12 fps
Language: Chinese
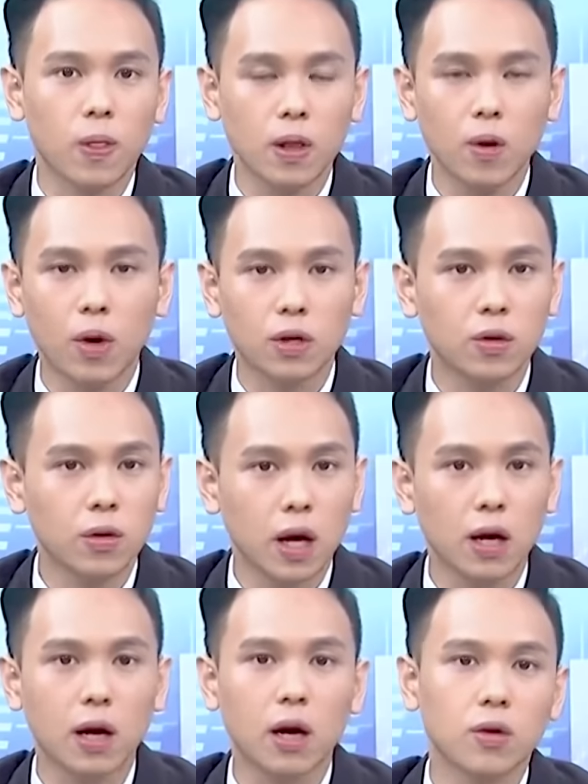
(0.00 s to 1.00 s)
那网通
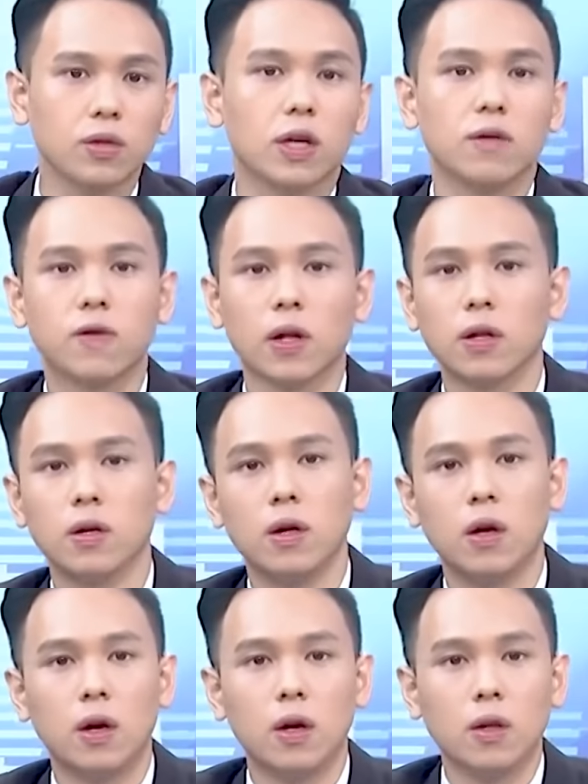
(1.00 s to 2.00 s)
刚刚好相反，
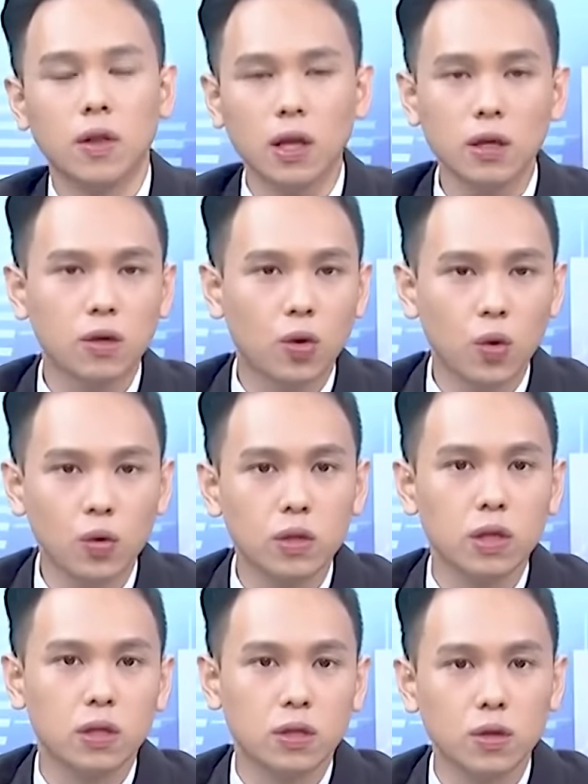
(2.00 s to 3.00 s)
它的谷
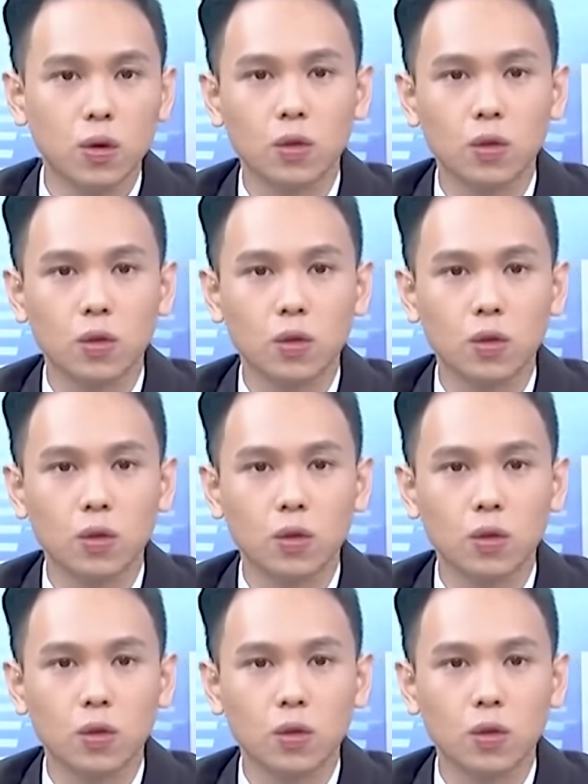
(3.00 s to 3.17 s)
底是